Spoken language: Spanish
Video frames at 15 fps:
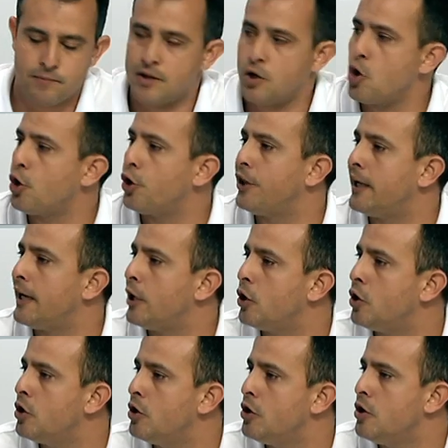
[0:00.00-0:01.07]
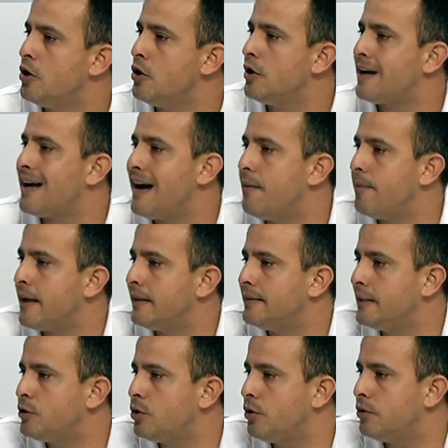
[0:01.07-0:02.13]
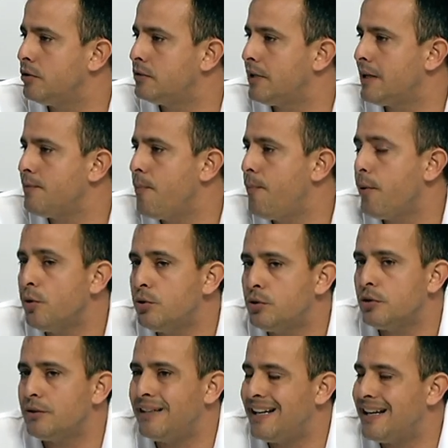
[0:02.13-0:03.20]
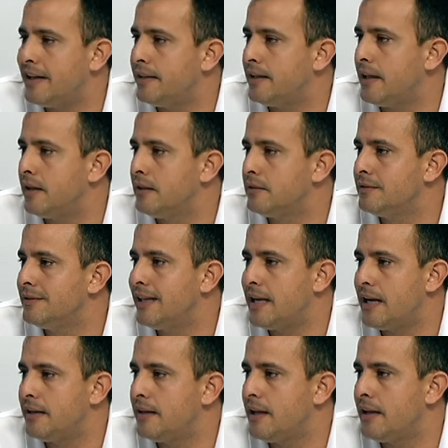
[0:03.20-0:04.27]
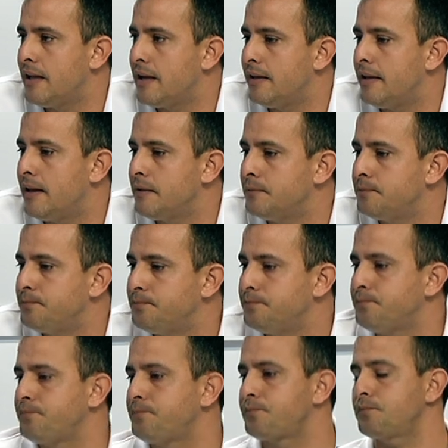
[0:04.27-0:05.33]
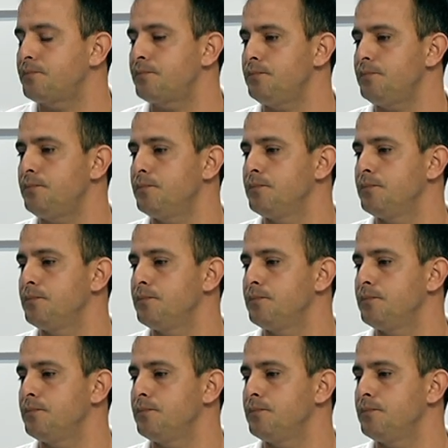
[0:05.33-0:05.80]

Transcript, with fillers: cordero, cabra, de todo. Tenemos productos de calidad, de calidad, de calidad. Bueno,